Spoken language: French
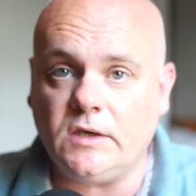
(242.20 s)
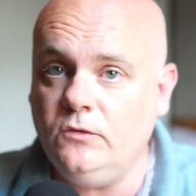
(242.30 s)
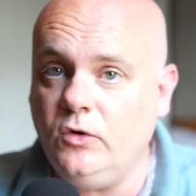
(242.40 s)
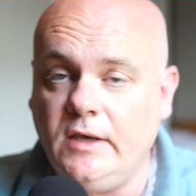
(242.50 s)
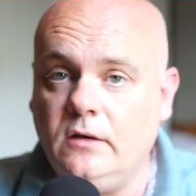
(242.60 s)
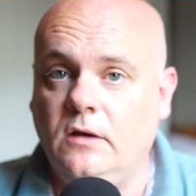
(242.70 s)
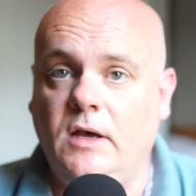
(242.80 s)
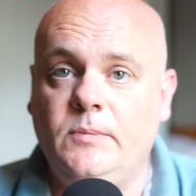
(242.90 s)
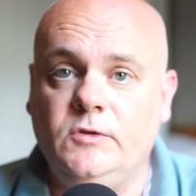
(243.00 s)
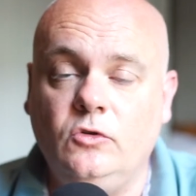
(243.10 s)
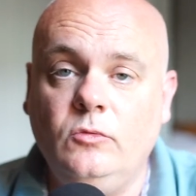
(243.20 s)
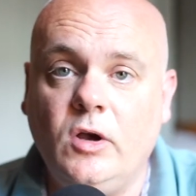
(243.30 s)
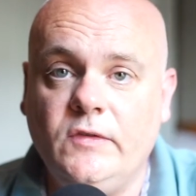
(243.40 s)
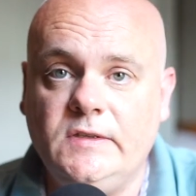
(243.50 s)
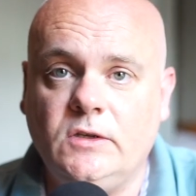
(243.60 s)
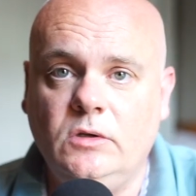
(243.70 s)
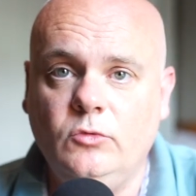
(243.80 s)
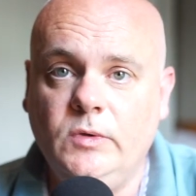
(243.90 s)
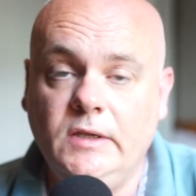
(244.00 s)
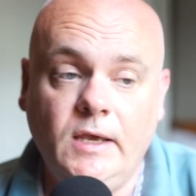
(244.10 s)
qui voulaient absolument investir dans
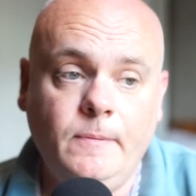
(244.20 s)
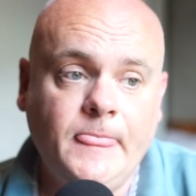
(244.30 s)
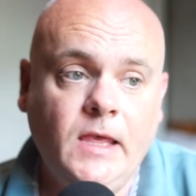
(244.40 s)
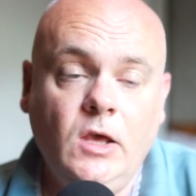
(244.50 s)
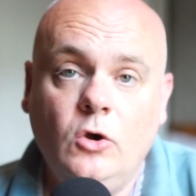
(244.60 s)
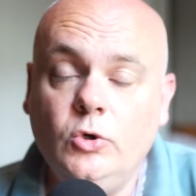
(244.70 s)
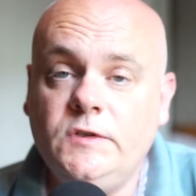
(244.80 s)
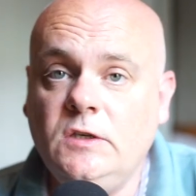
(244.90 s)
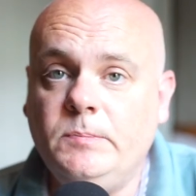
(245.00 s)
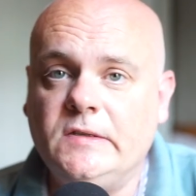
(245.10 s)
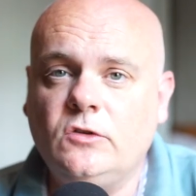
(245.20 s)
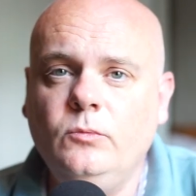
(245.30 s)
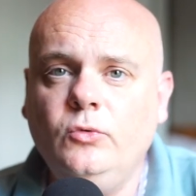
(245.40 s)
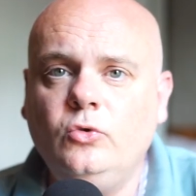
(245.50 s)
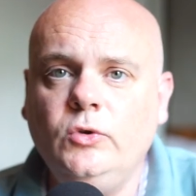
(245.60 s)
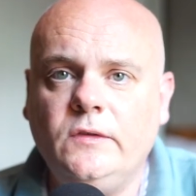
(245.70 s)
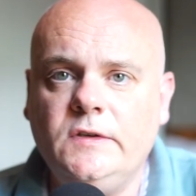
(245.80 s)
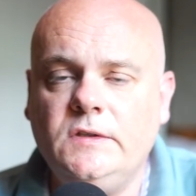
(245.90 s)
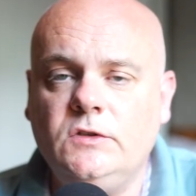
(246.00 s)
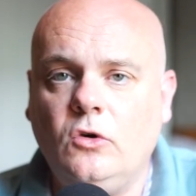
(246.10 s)
l'immobilier. Aussi parce que beaucoup
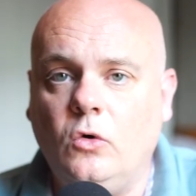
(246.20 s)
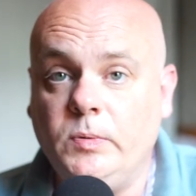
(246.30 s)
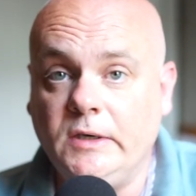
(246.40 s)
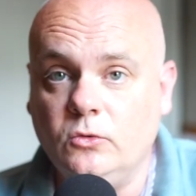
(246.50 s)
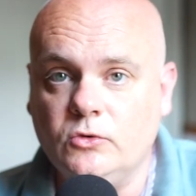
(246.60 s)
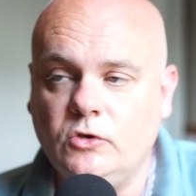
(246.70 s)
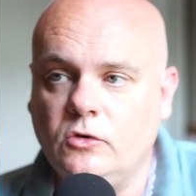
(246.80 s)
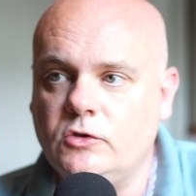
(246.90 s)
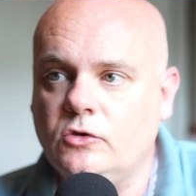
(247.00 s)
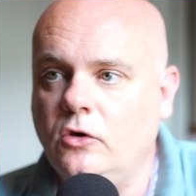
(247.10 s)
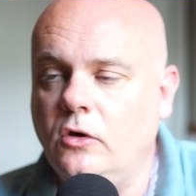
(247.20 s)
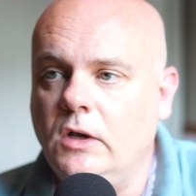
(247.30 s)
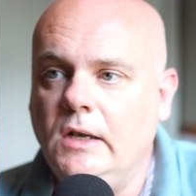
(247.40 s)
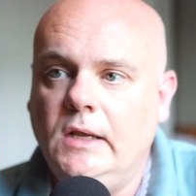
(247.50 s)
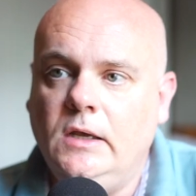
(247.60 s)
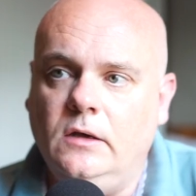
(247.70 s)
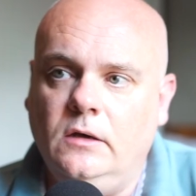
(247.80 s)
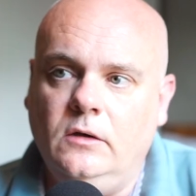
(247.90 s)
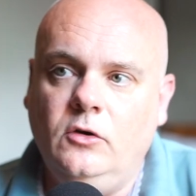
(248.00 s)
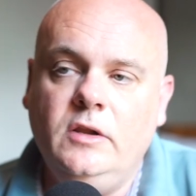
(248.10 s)
d'investisseurs ont pris conscience que
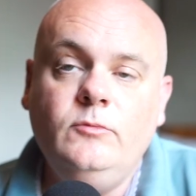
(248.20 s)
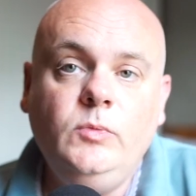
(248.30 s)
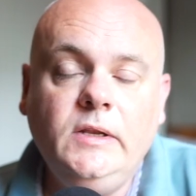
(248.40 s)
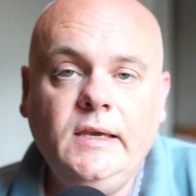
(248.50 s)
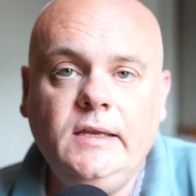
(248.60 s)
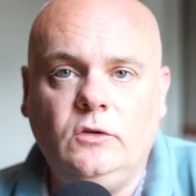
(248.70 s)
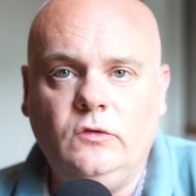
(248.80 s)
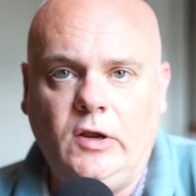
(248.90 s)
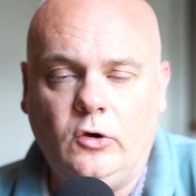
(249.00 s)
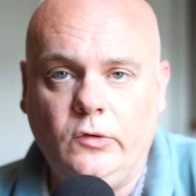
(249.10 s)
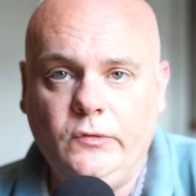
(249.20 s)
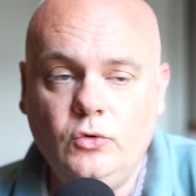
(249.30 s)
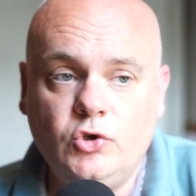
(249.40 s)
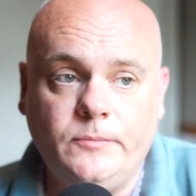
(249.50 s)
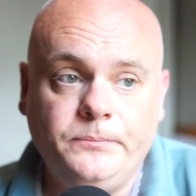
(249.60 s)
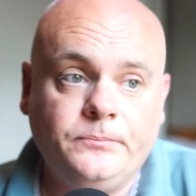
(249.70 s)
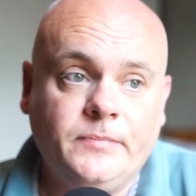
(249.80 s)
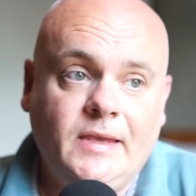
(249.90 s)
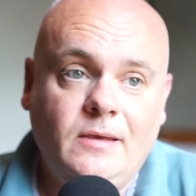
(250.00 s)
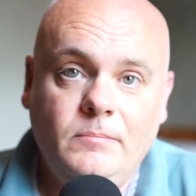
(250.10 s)
euh, l'immobilier était une valeur refuge.
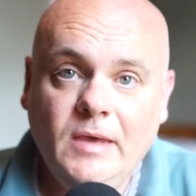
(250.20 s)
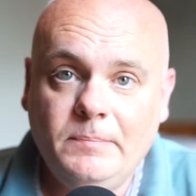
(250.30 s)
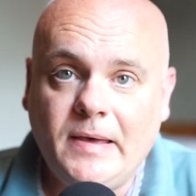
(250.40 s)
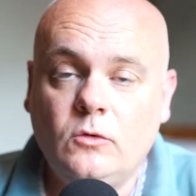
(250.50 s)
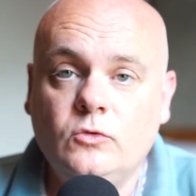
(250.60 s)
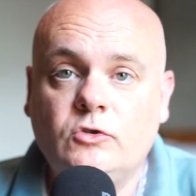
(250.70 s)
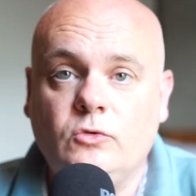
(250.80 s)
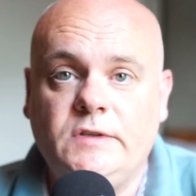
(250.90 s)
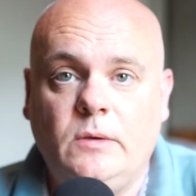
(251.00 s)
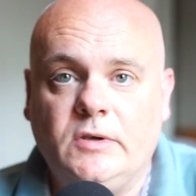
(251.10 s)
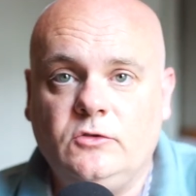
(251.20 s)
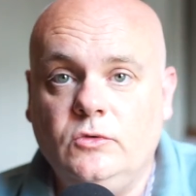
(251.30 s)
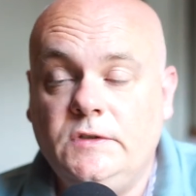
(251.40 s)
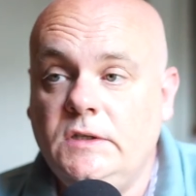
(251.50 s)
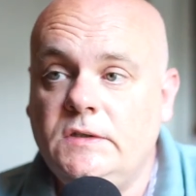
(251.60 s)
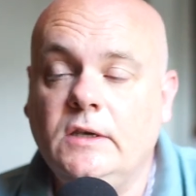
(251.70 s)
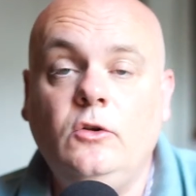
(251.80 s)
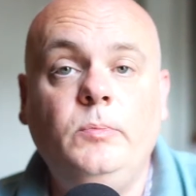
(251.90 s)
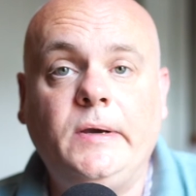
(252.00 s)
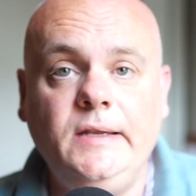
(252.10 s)
Mais par contre, ce qu'on s'est aperçu aussi, c'est
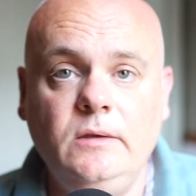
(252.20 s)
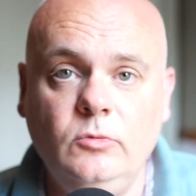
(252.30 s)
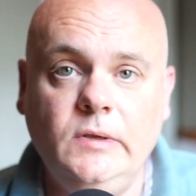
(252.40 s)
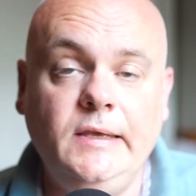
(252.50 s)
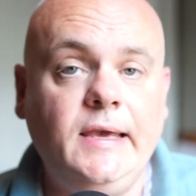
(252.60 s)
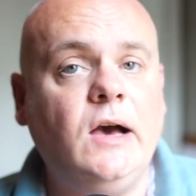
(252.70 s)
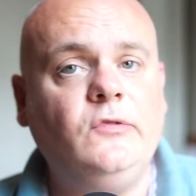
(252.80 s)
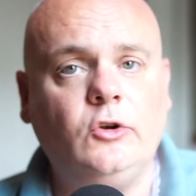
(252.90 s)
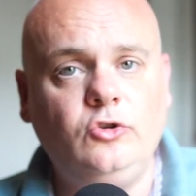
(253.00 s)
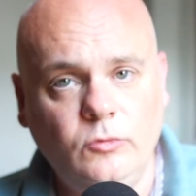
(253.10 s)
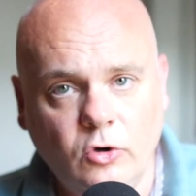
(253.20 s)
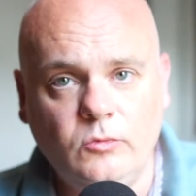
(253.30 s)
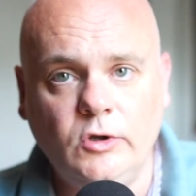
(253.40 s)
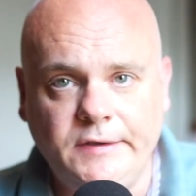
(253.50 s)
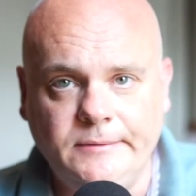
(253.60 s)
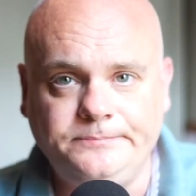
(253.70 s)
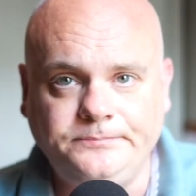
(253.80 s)
que le prix de l'immobilier a fortement augmenté